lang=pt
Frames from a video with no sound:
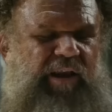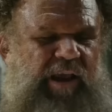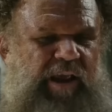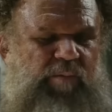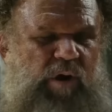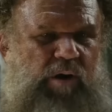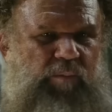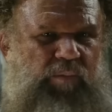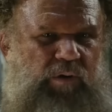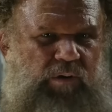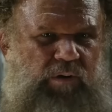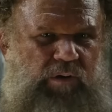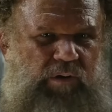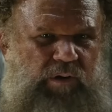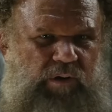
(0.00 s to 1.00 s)
na
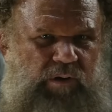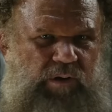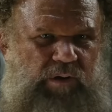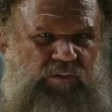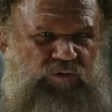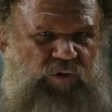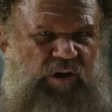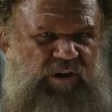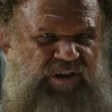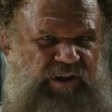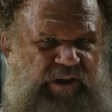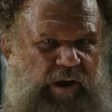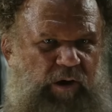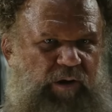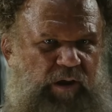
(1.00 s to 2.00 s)
verdade eu
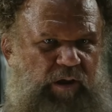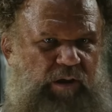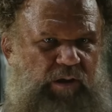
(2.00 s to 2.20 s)
acredito que ele